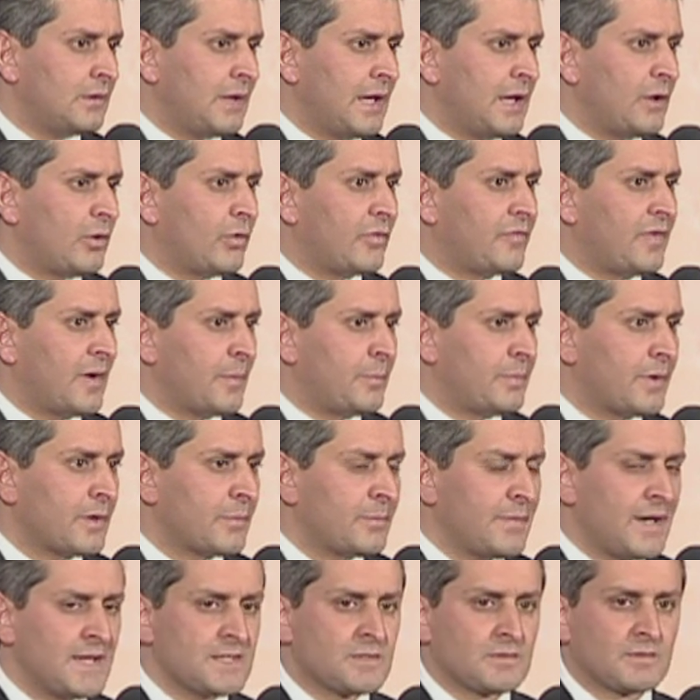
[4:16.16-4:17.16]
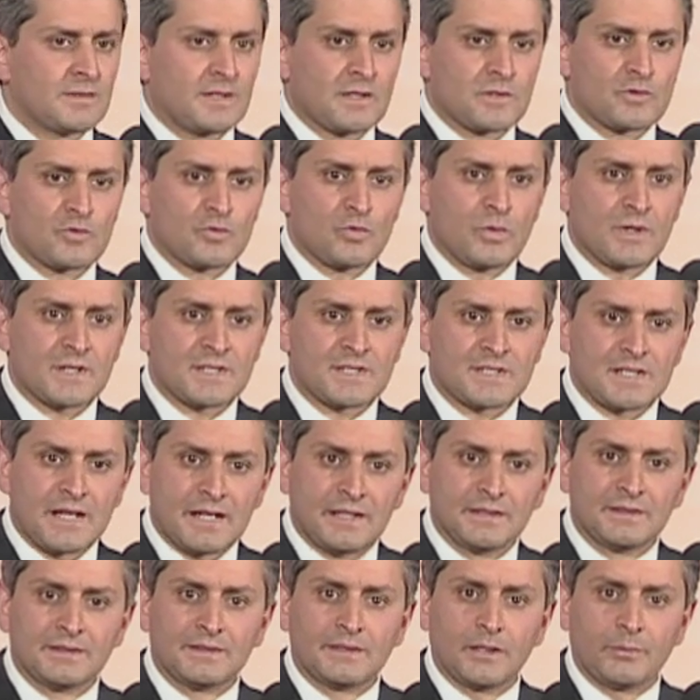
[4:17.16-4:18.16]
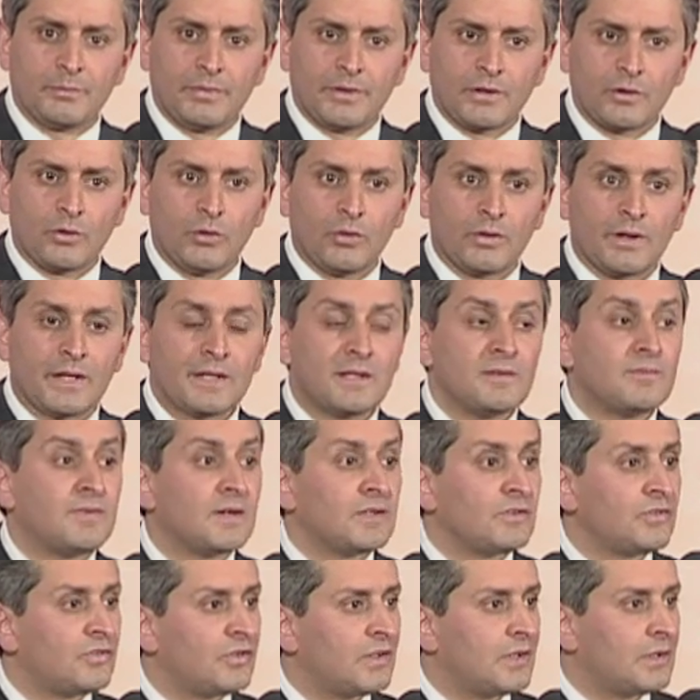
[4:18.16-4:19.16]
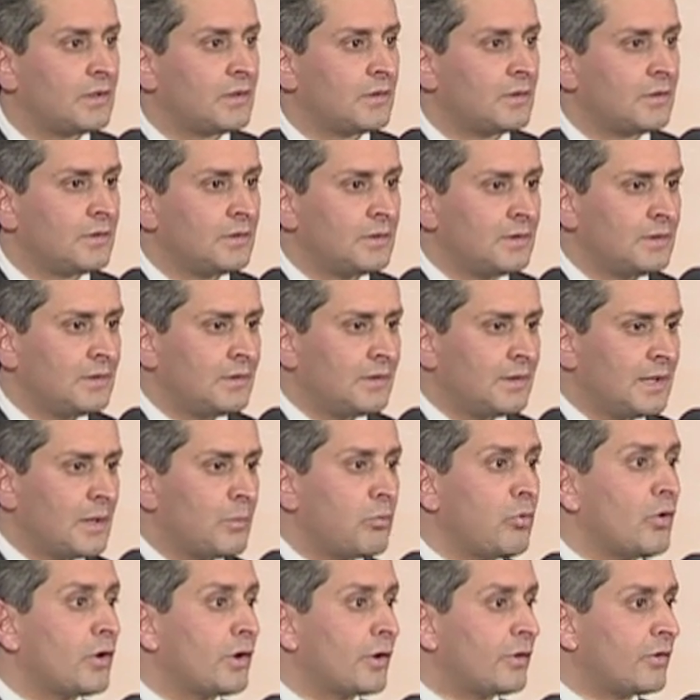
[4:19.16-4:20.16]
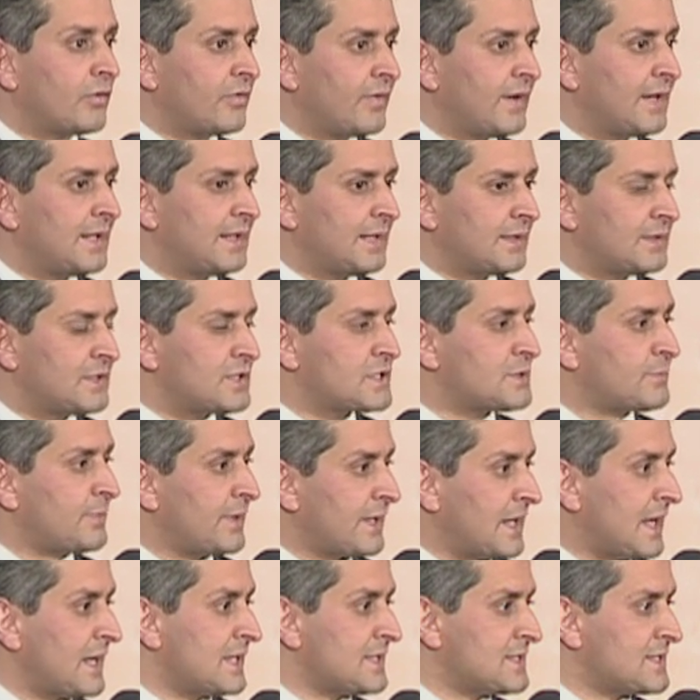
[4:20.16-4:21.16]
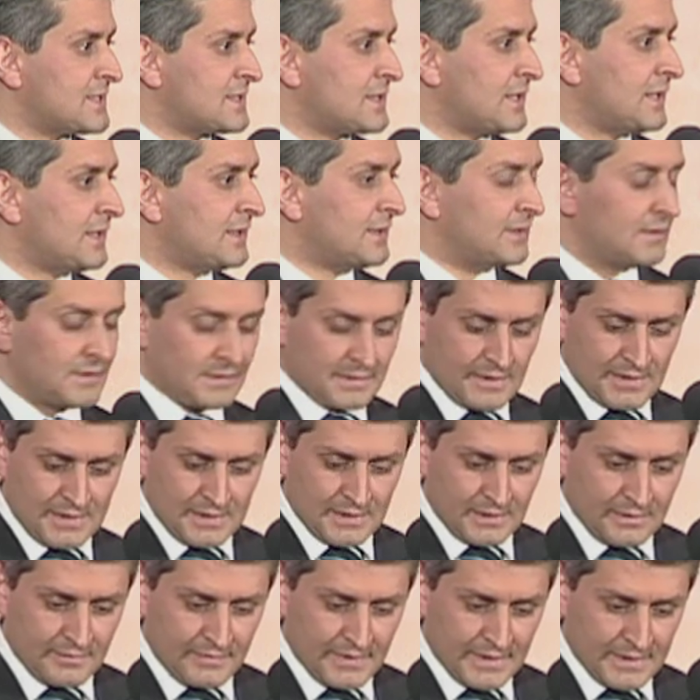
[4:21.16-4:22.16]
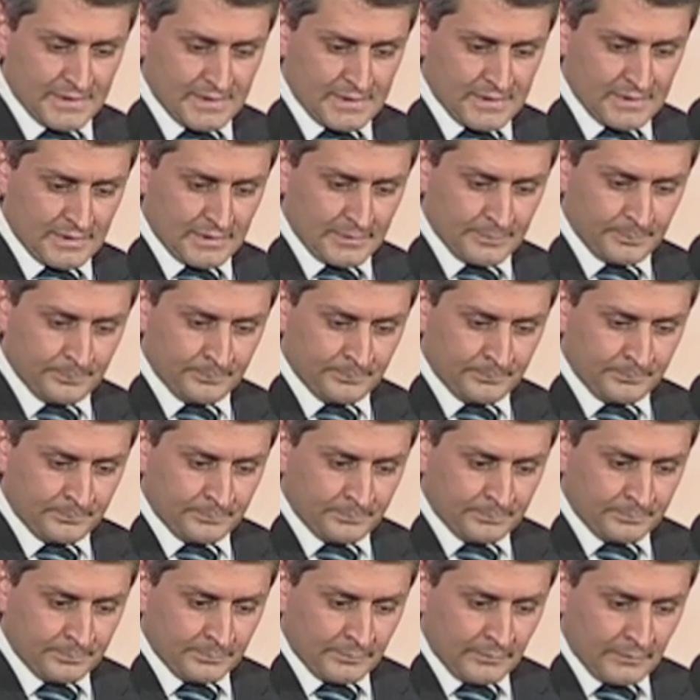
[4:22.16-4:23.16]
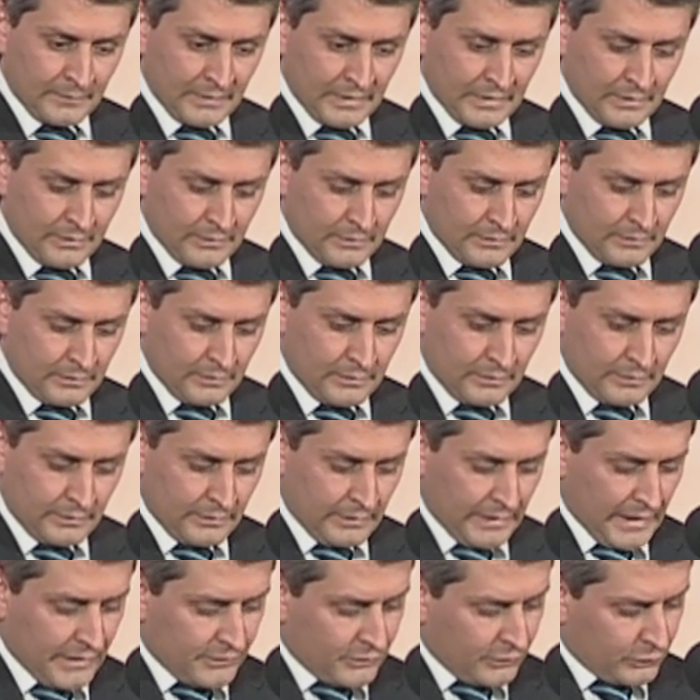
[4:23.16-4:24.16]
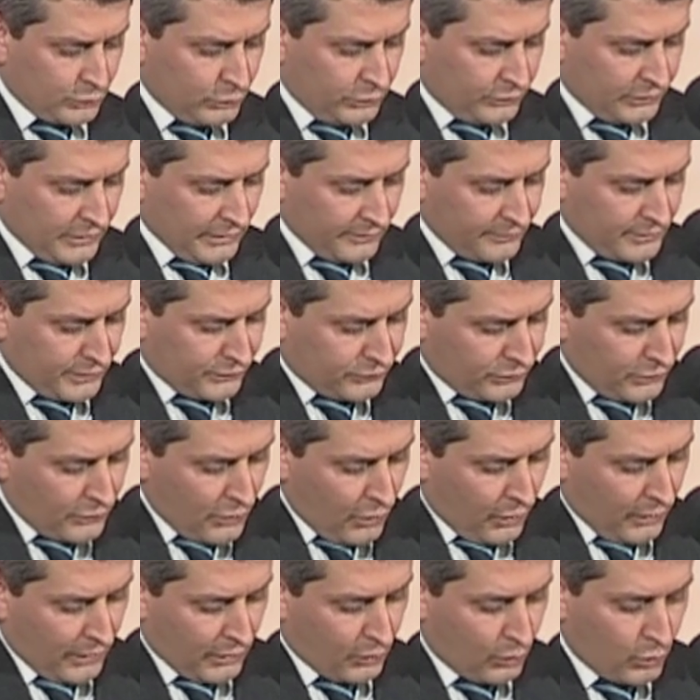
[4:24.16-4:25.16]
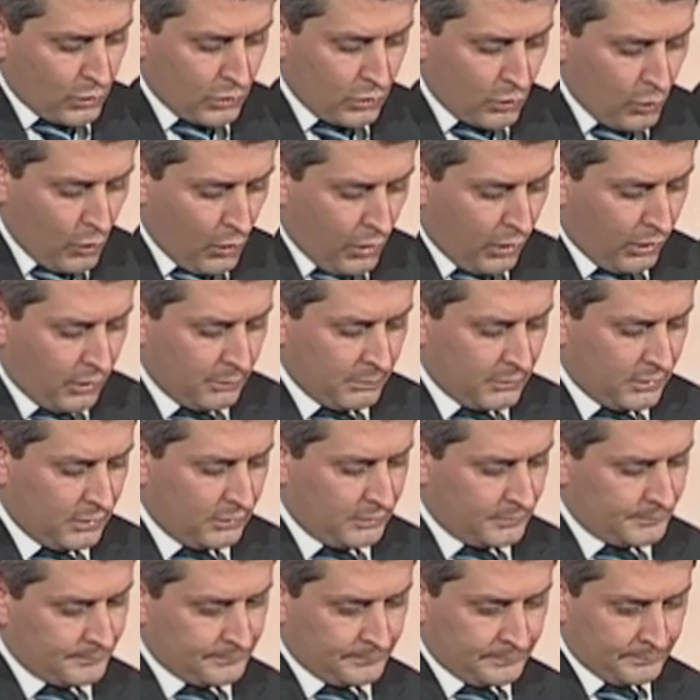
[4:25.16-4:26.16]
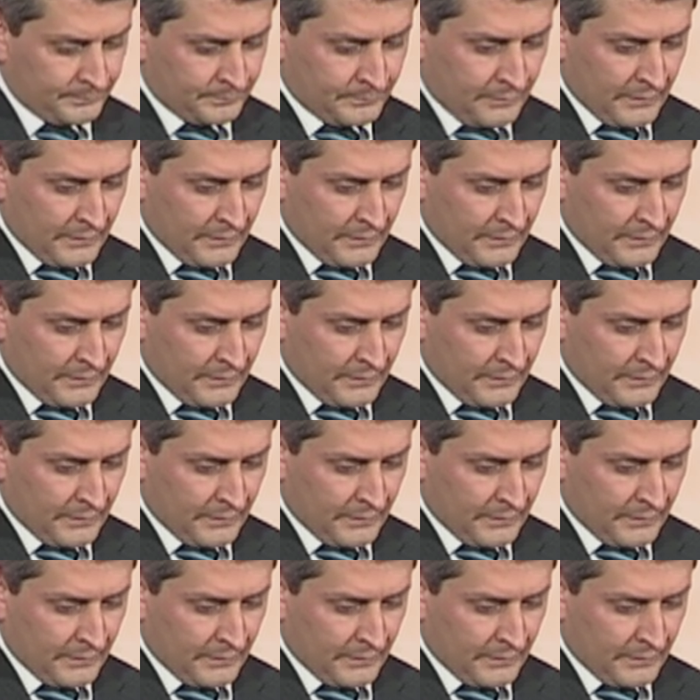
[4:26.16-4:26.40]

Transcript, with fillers: e lo fa per mezzo della sua santa parola, il Vangelo, la buona novella di speranza, di salvezza. E Gesù si avvicinò a quell'uomo